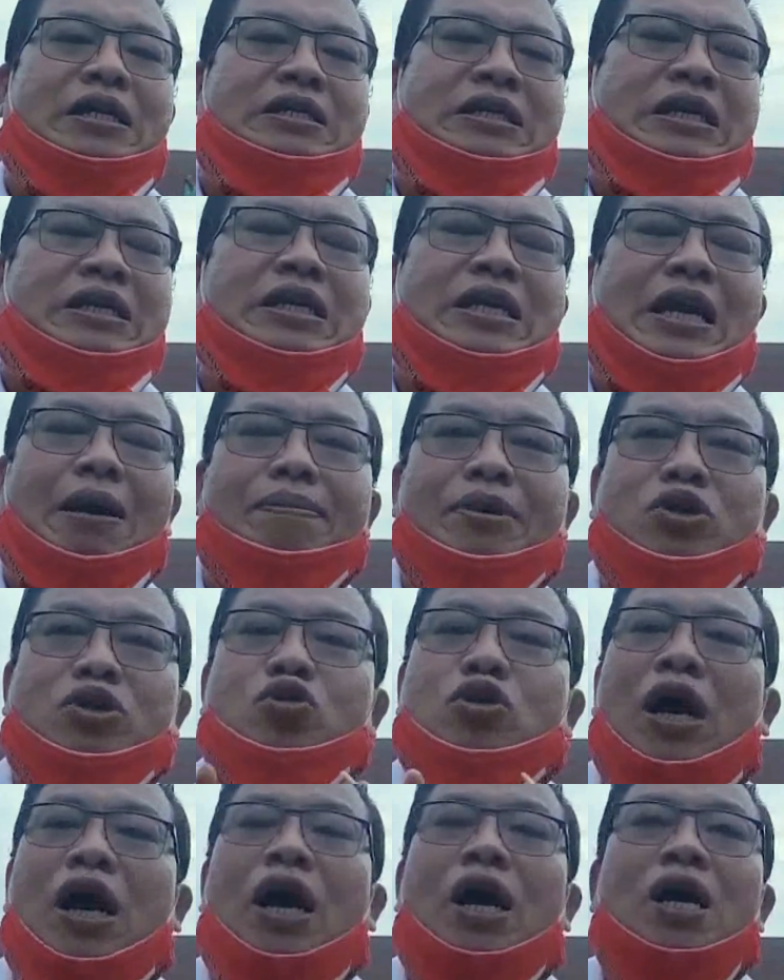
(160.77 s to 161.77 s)
Jadi kami
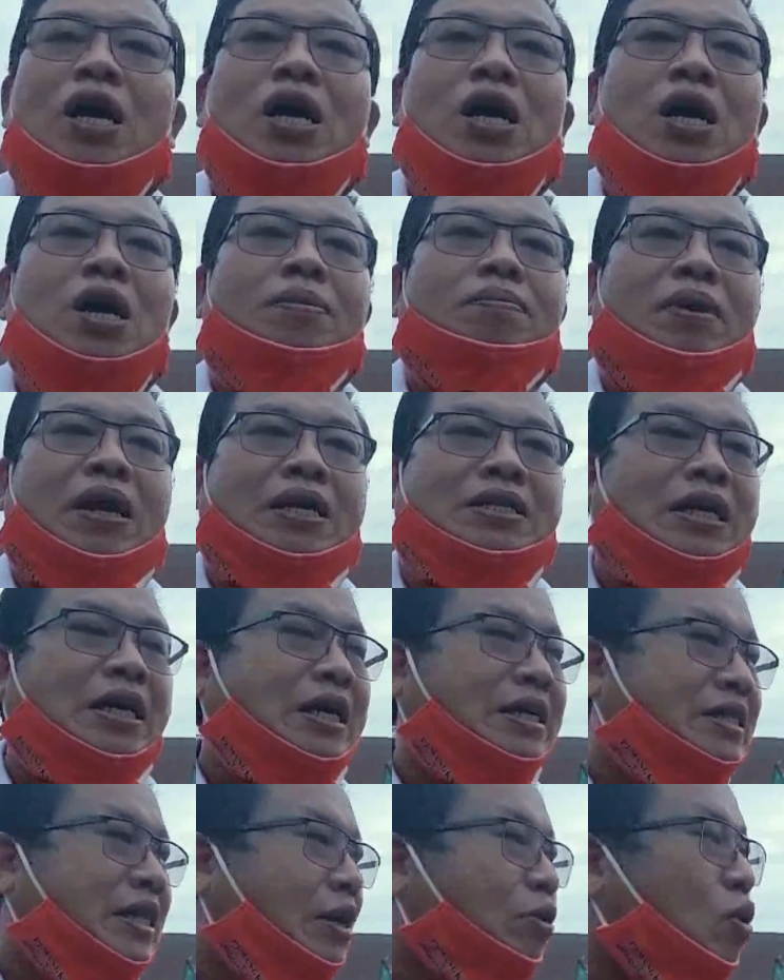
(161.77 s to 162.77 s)
juga merasa
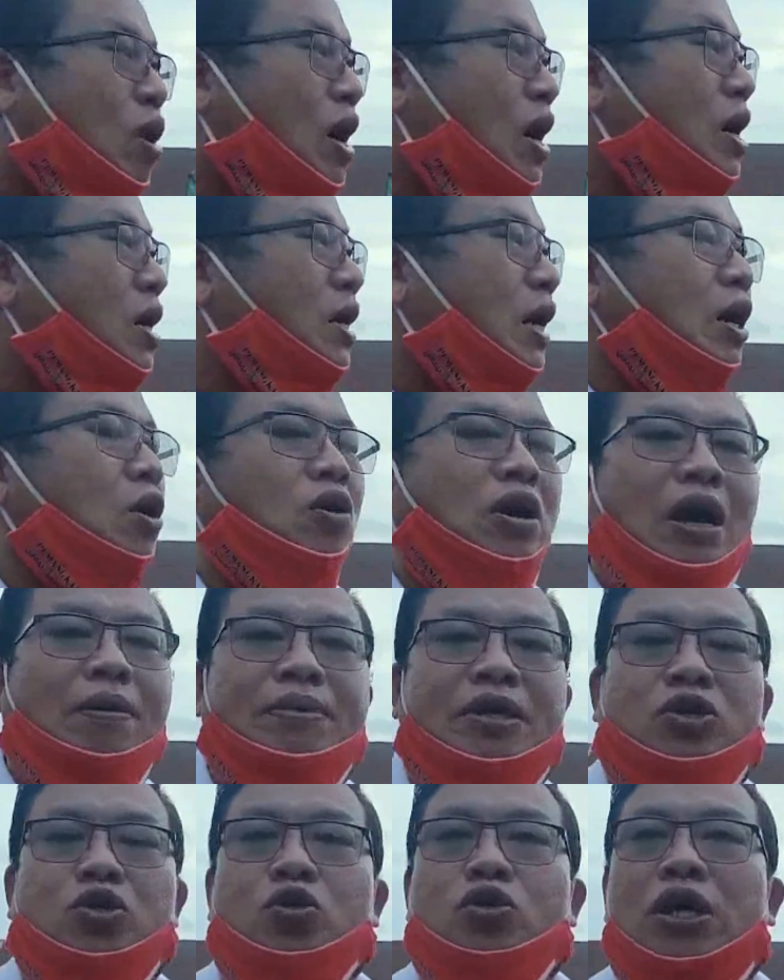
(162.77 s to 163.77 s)
kecewa kalau
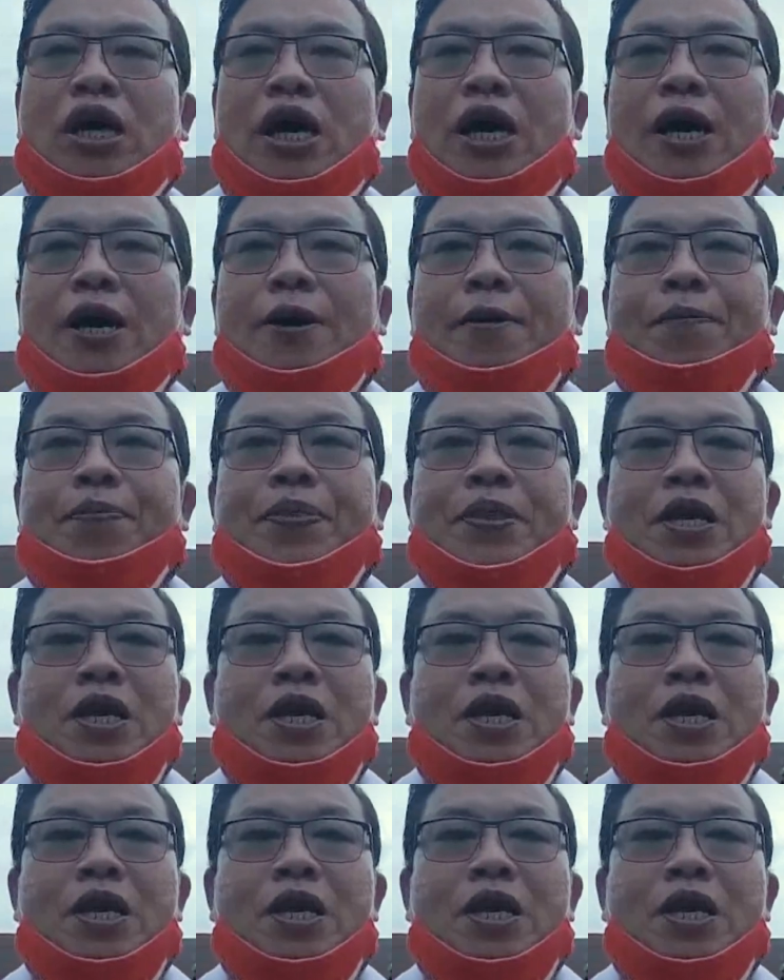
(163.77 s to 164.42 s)
kami sudah